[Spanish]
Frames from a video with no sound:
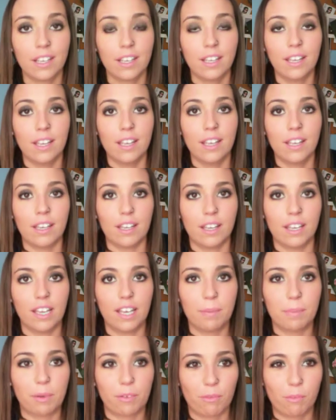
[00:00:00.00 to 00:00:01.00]
eh,
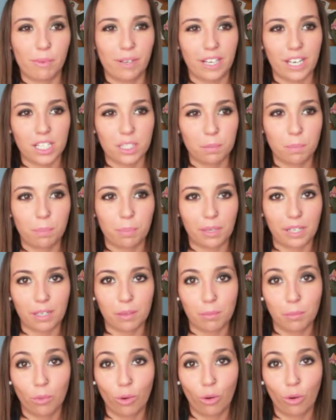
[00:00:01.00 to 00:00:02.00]
perfumerías
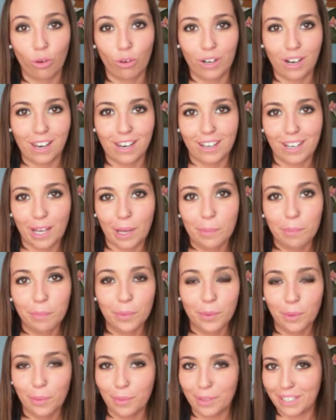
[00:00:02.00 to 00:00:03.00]
Primor, al campo,
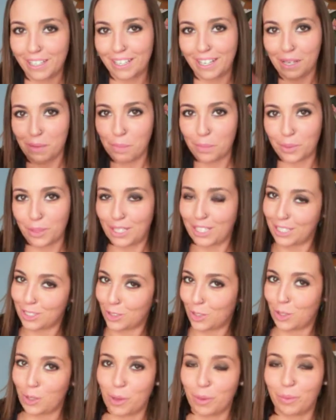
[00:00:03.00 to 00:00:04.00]
por ahí por el resto de
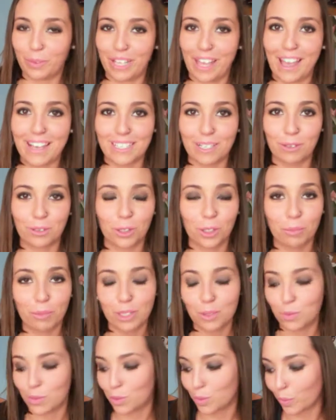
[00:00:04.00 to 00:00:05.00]
comunidades autónomas,
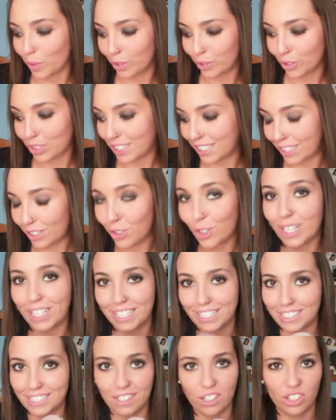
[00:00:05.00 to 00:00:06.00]
pues bueno, que creo que sí
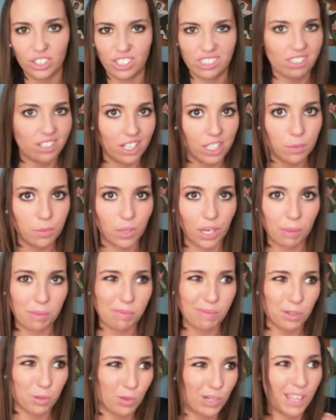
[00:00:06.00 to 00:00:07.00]
que lo tendréis porque a mí me
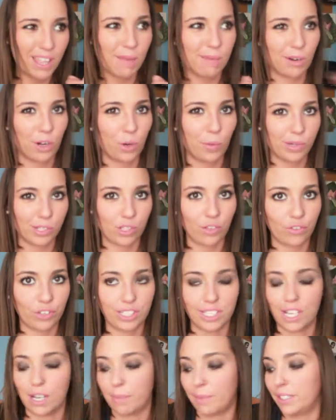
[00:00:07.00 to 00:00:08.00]
suena de haberlo visto
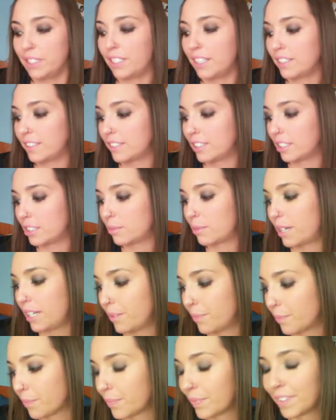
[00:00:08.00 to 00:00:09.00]
físicamente antes, ¿vale?
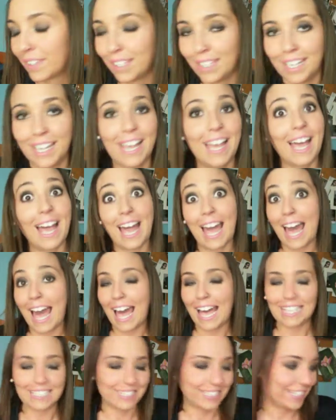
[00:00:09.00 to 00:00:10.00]

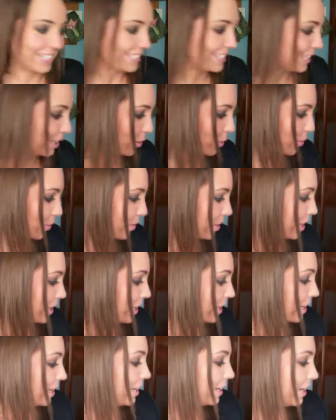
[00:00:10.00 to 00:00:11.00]
Así que sigo.
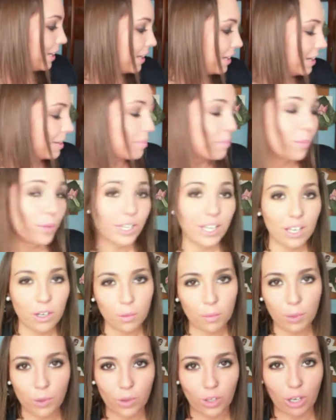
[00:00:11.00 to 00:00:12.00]
Voy a ir un
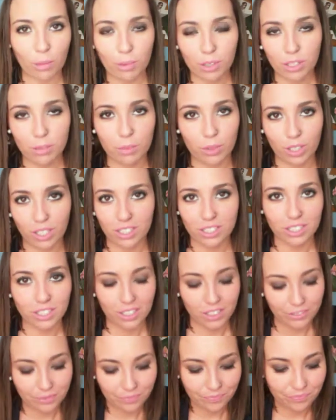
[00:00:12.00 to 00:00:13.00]
poco rápido porque es que
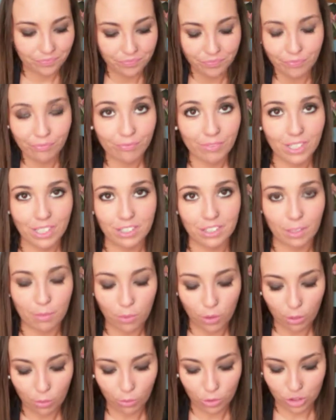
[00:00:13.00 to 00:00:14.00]
tampoco hay
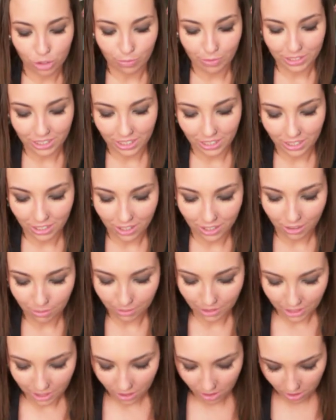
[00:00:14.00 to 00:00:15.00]
mucho más que decir, ¿vale?
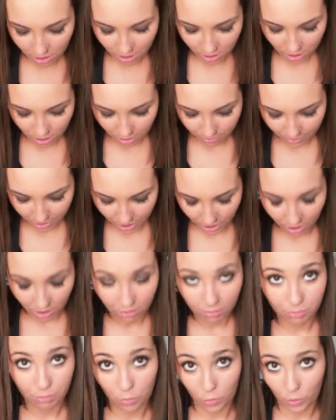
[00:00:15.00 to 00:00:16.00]
¡Ay, que se me cae! Bueno.